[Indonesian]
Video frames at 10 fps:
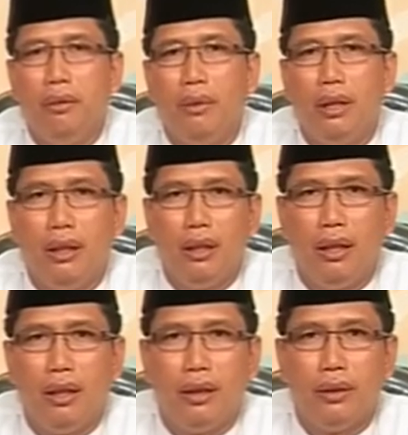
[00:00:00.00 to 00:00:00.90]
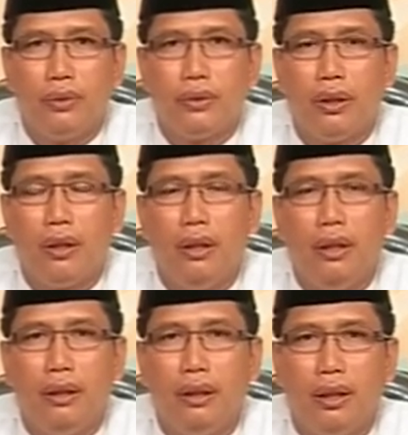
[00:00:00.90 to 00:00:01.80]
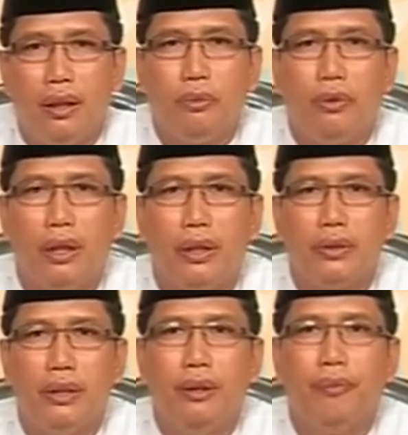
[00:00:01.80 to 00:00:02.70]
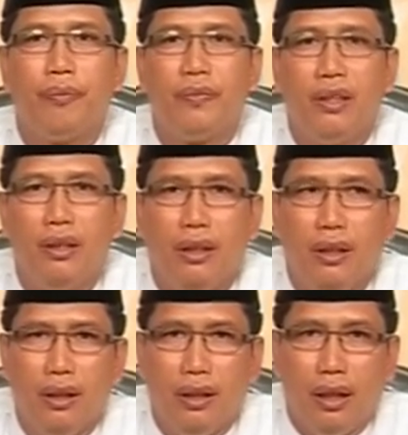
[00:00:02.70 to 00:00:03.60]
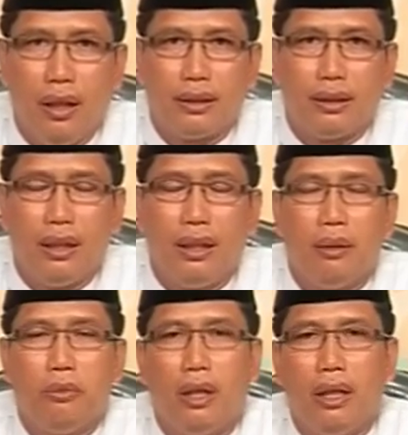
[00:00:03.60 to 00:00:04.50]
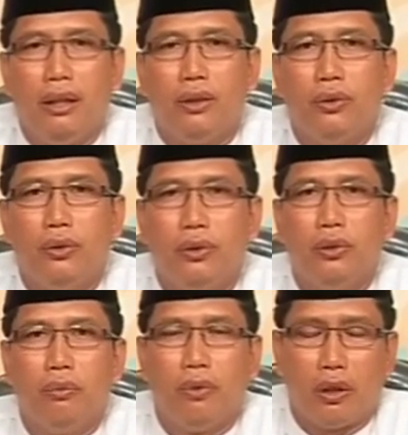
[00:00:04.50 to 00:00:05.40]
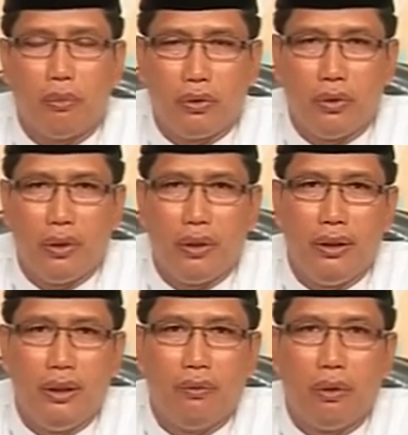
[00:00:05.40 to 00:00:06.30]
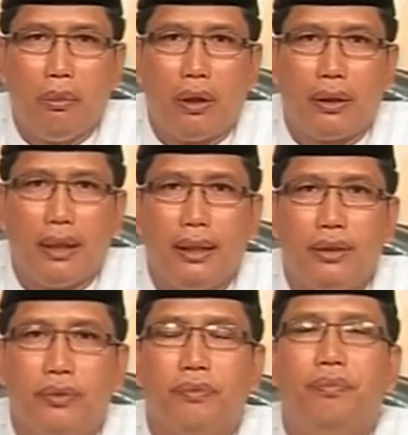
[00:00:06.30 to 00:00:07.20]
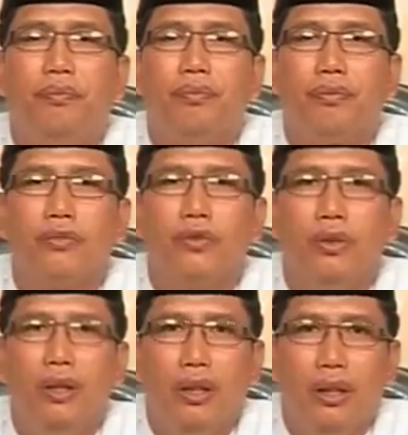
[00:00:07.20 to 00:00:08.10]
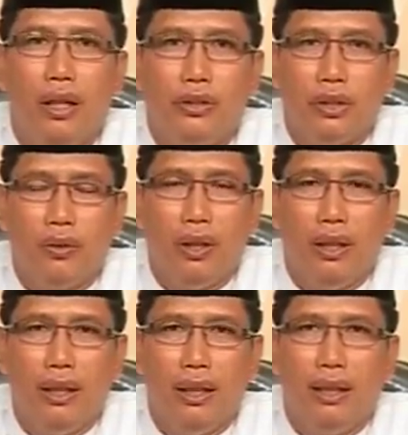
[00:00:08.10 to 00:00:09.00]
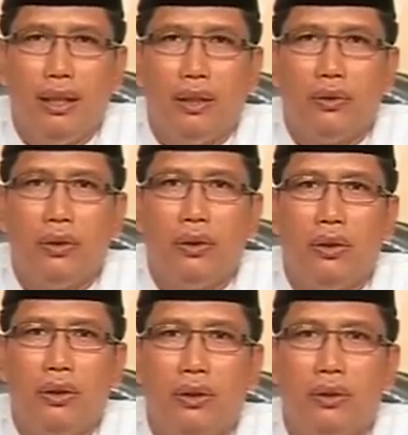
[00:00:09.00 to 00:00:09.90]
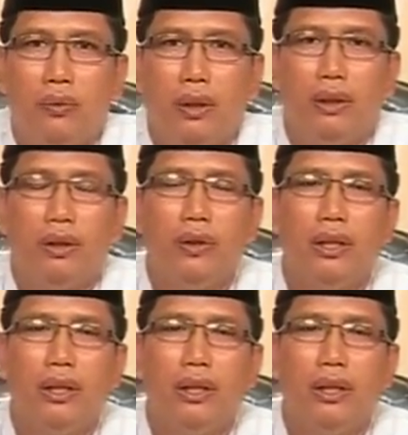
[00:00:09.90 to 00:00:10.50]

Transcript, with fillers: ibadillahi salihin al mukhlasin. Assalamualaikum warahmatullahi wabarakatuh. Asyhadu an la ilaha illallah wahdahu la